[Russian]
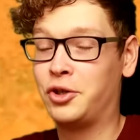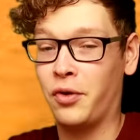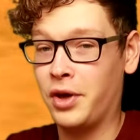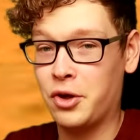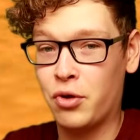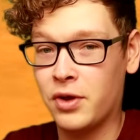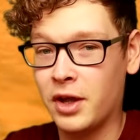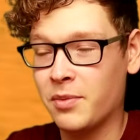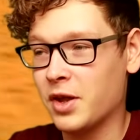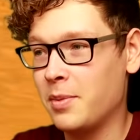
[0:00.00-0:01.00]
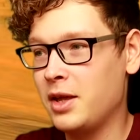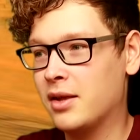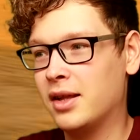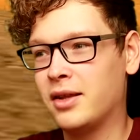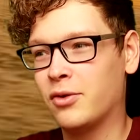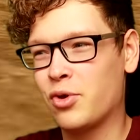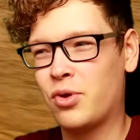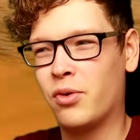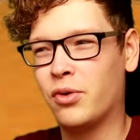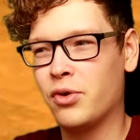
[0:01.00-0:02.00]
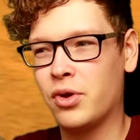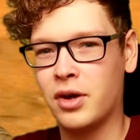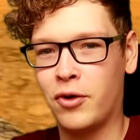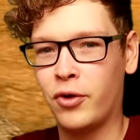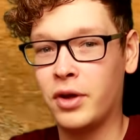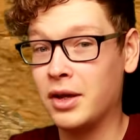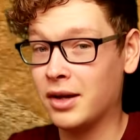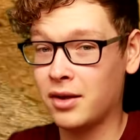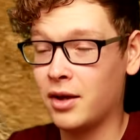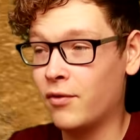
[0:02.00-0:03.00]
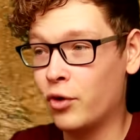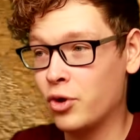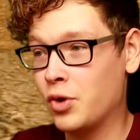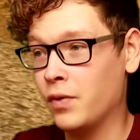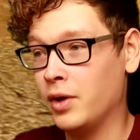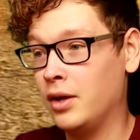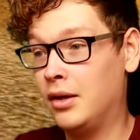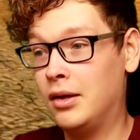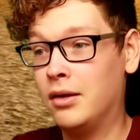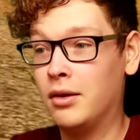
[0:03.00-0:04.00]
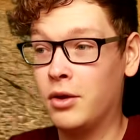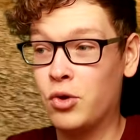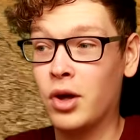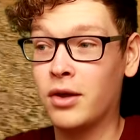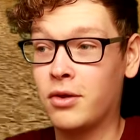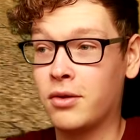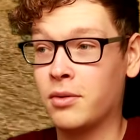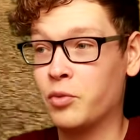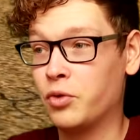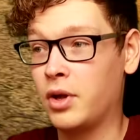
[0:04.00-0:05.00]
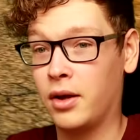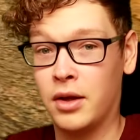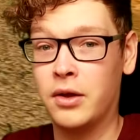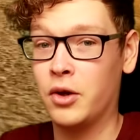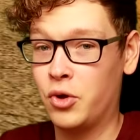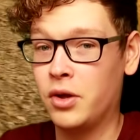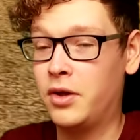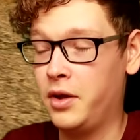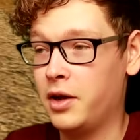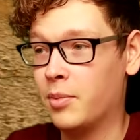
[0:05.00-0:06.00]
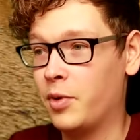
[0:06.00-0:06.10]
Что я еще за ним заметил, это то, что он очень какой-то неразговорчивый, и сейчас ему так достаточно сильно